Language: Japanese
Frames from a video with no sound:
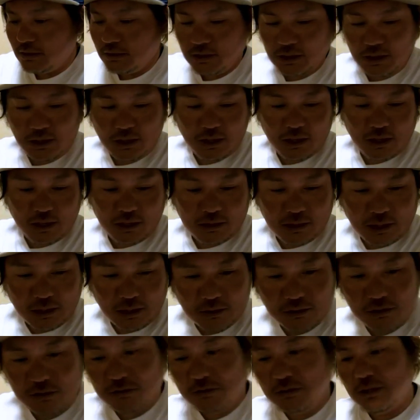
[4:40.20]
で
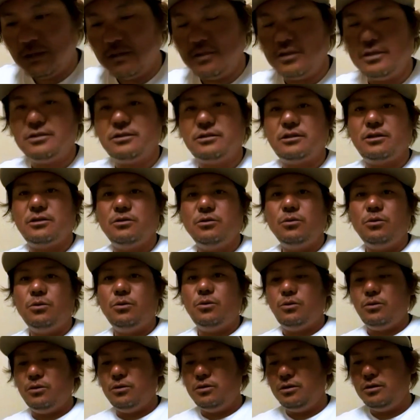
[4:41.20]
タックルなんですけど
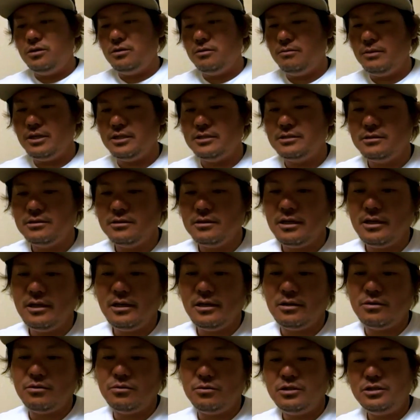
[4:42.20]
まあ
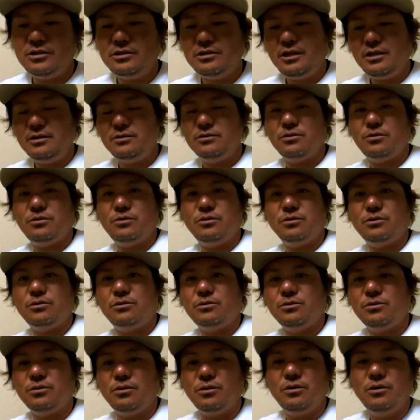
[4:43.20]
えーと、ディスタイルの
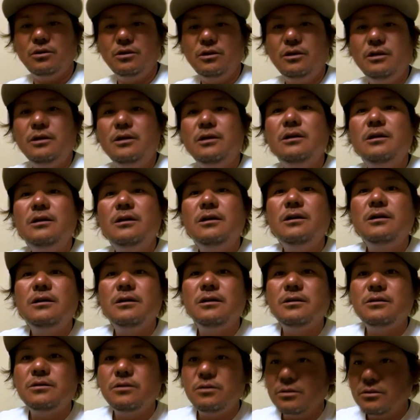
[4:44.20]
ロット、
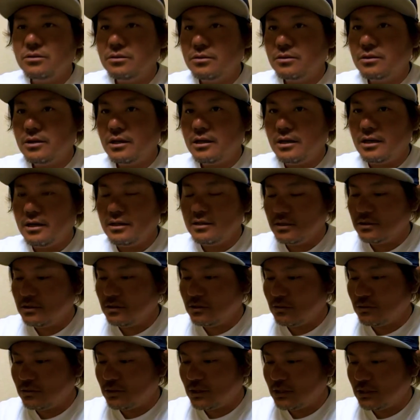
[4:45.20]
ロットから
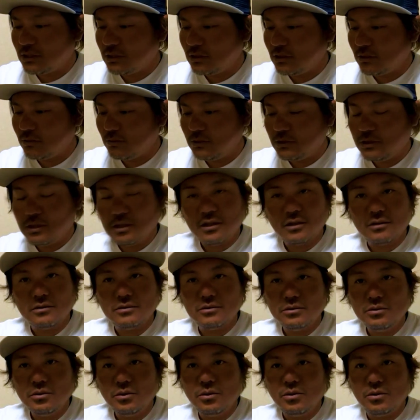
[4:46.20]
話をさせていただく
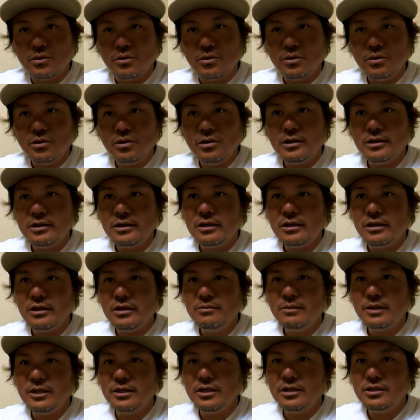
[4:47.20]
と、
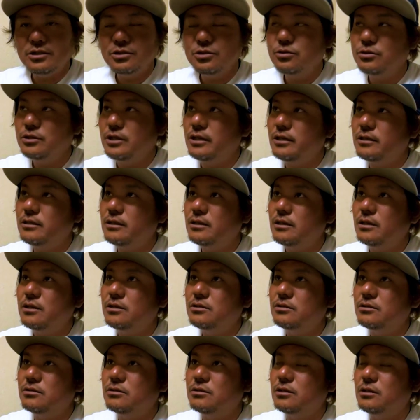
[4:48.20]
今現状で出て
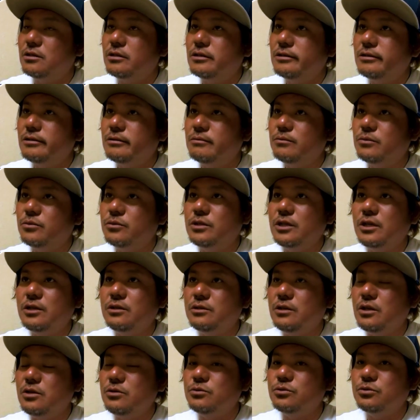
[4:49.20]
るモデル
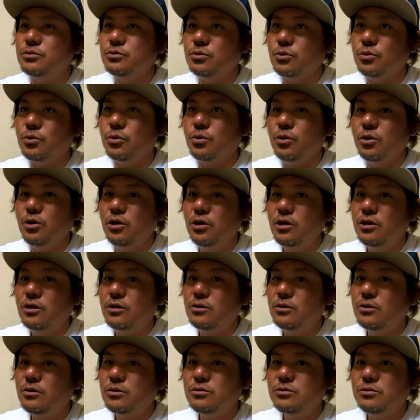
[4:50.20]
でいうと、
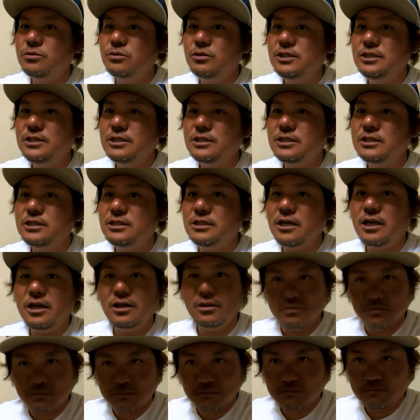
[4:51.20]

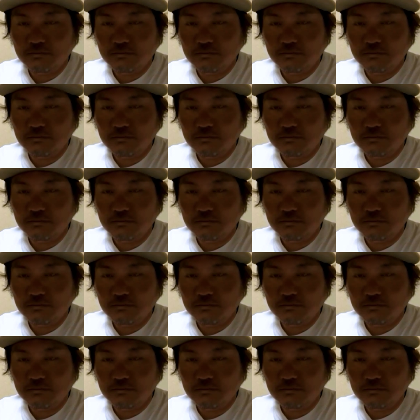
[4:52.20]
61L、